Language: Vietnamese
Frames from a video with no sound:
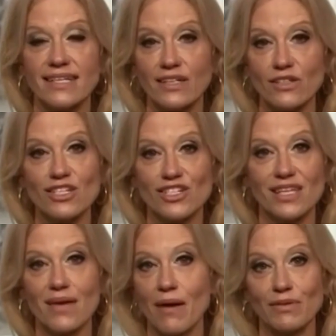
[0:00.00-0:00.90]
Donald Trump
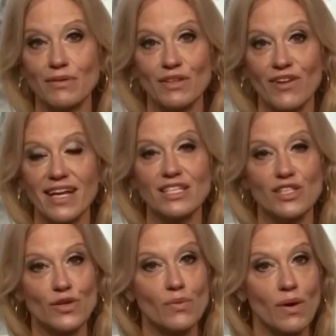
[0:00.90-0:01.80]
sẽ không công
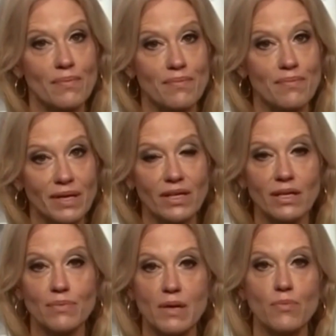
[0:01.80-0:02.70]
khai hồ sơ thuế.
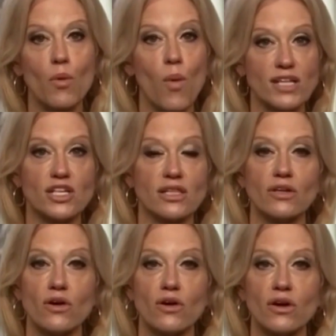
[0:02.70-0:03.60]
Chúng ta
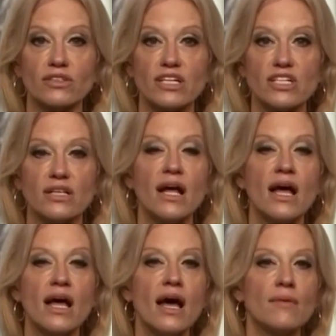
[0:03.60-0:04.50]
đã tranh cãi về
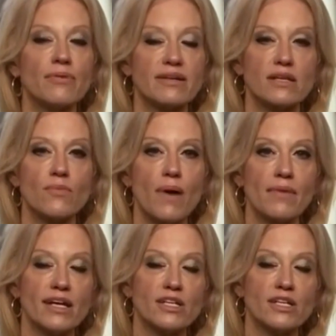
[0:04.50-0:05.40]
vấn đề này trong suốt cuộc bầu